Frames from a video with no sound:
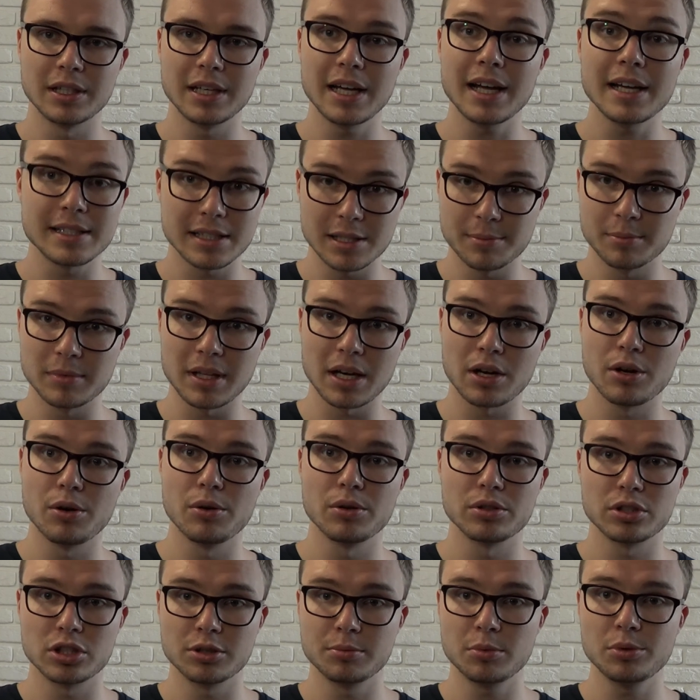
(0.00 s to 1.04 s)
Ja jestem taką
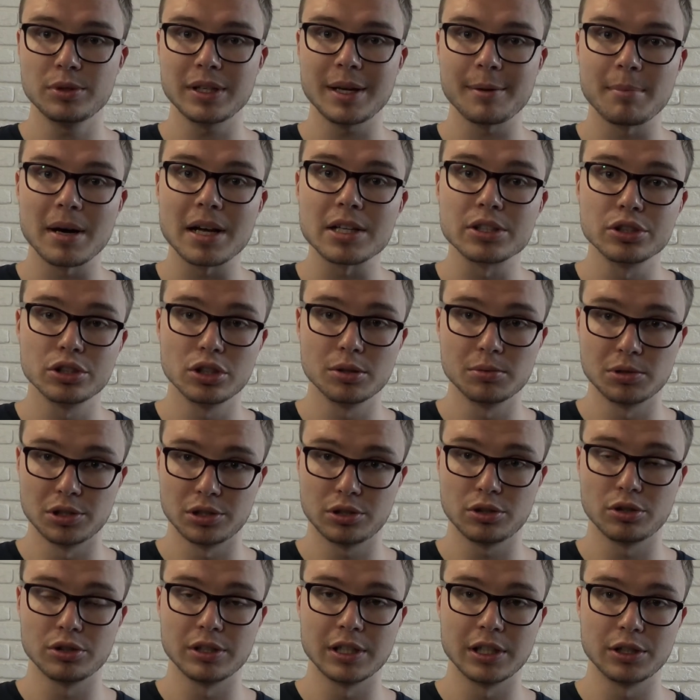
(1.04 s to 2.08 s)
osobą, ja bardzo dobrze
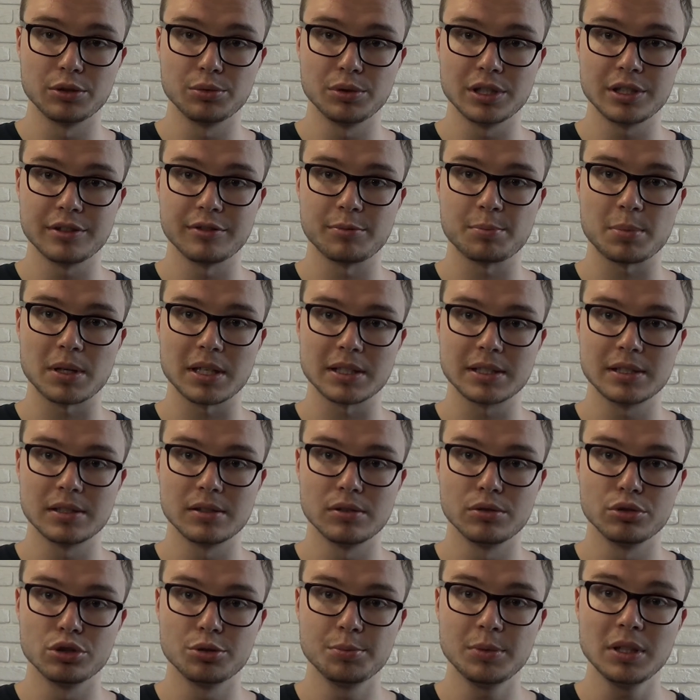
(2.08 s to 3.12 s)
odnajduję się w pracy z
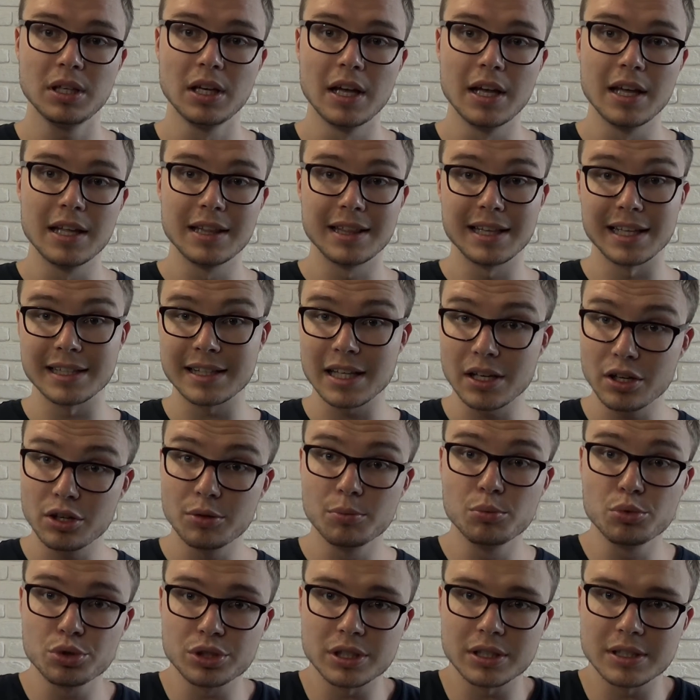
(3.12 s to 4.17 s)
ludźmi, dlatego
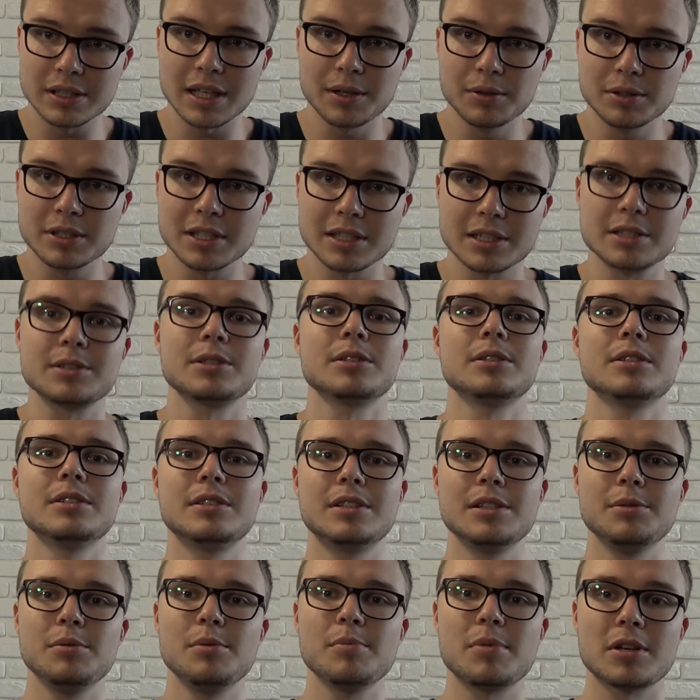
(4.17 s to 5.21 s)
muszę cały czas
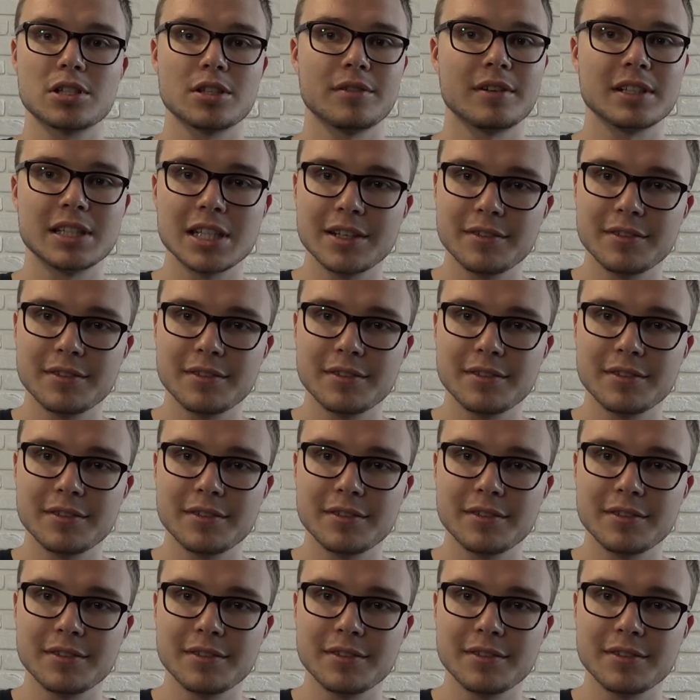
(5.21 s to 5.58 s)
z nimi pracować.